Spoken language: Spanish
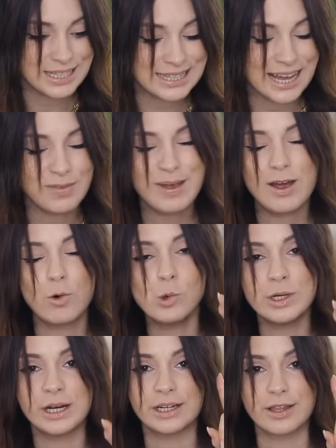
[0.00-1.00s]
Dadme
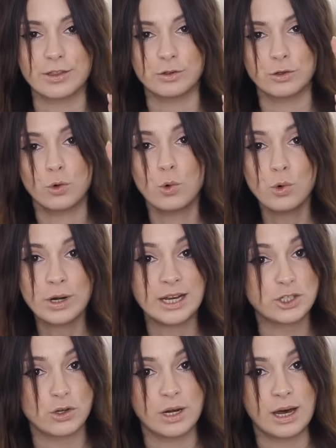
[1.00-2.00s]
una razón,
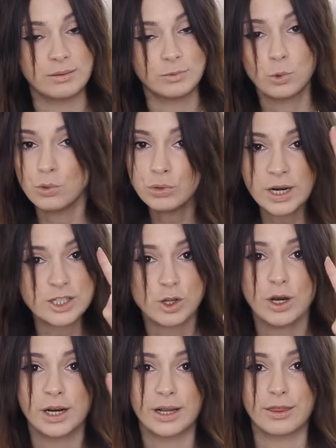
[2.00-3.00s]
una sola, una
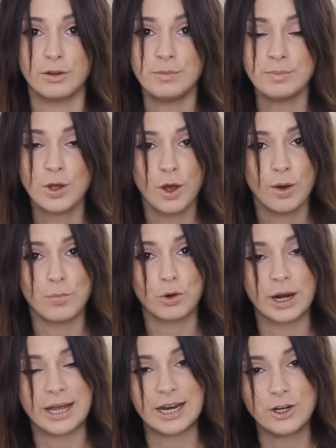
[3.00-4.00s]
sola razón
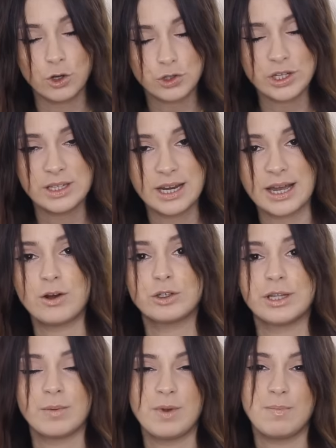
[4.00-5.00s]
por la que no tendría que
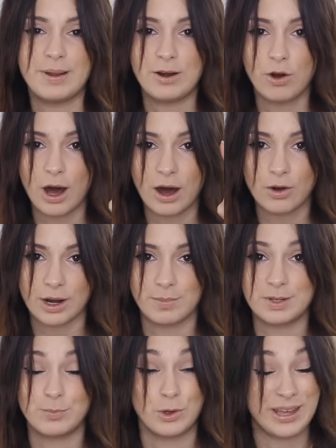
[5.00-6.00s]
cortarme el pelo ahora
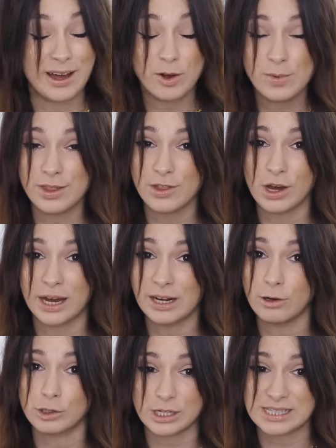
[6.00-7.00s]
mismo. Ya he convencido a
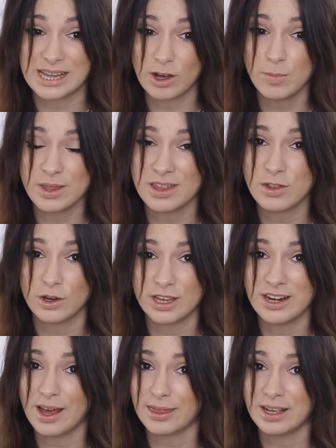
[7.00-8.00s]
Carlos, está convencido,
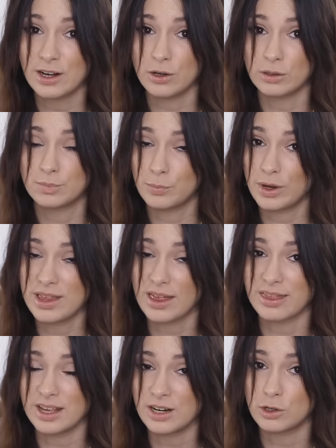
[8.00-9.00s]
quiere hacerlo, puede
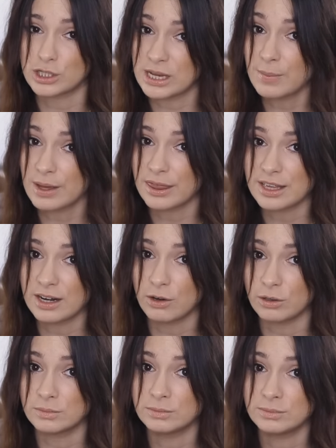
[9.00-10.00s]
hacerlo, sabe
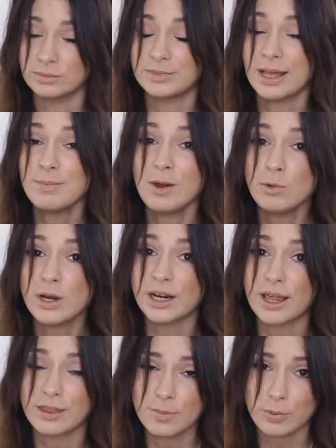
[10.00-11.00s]
hacerlo. Dadme una
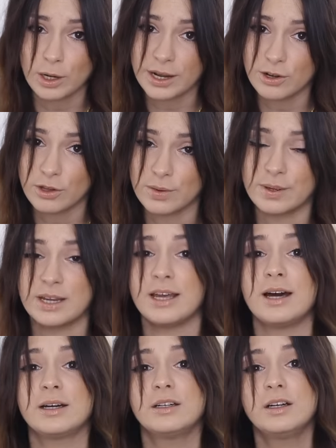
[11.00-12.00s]
razón por la que no
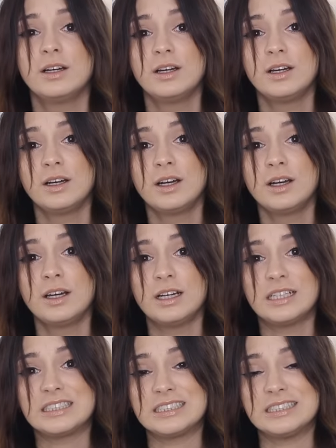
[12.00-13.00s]
debería.
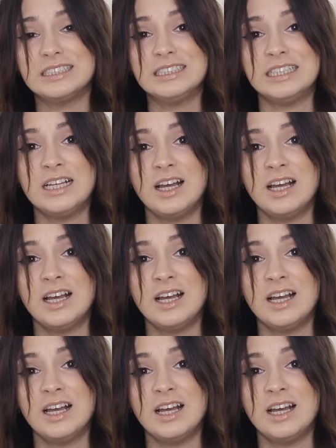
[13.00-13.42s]
Hello